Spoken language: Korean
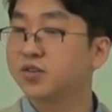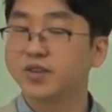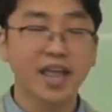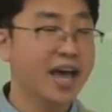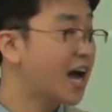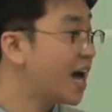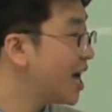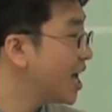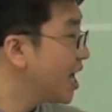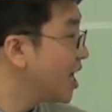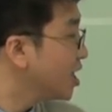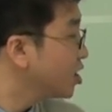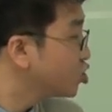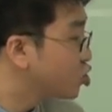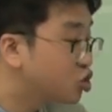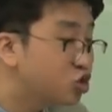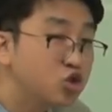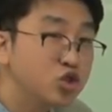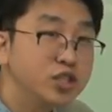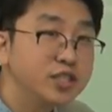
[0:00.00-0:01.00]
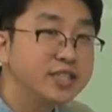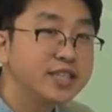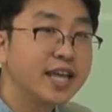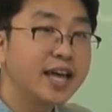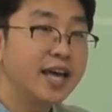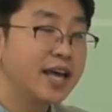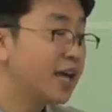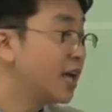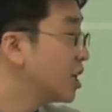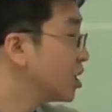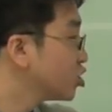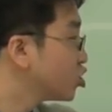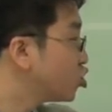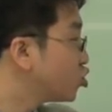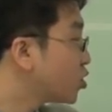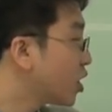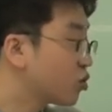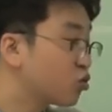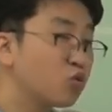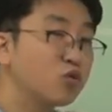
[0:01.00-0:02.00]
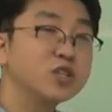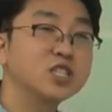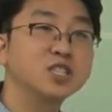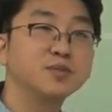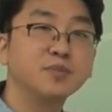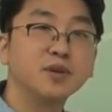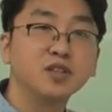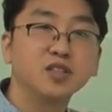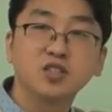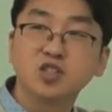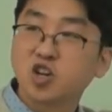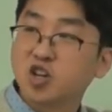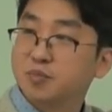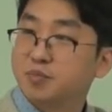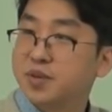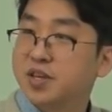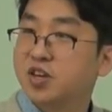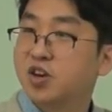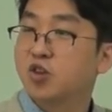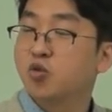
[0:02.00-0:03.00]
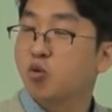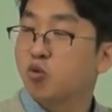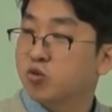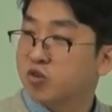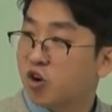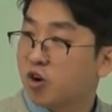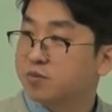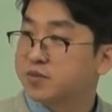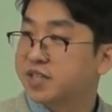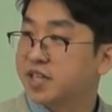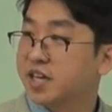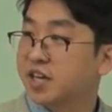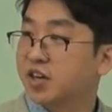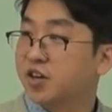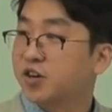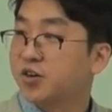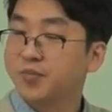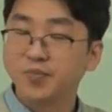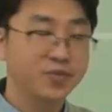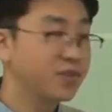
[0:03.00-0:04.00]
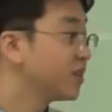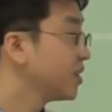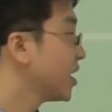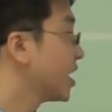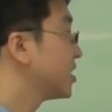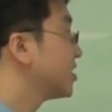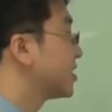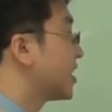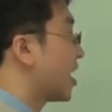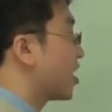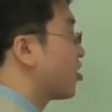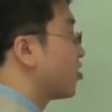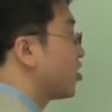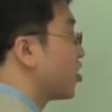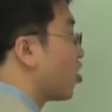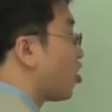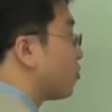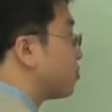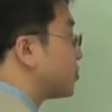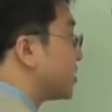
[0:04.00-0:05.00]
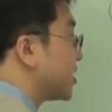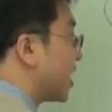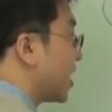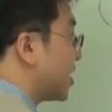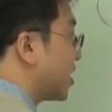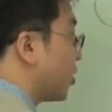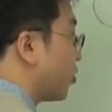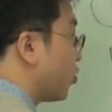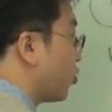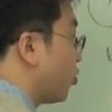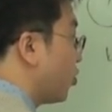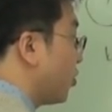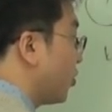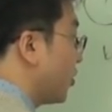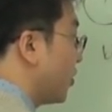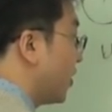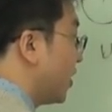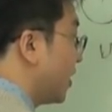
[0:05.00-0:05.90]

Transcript: 내가 수인데 수가 또 있으면 그건 비견 혹은 겁제예요. 얘는 당연히 겁제가 되고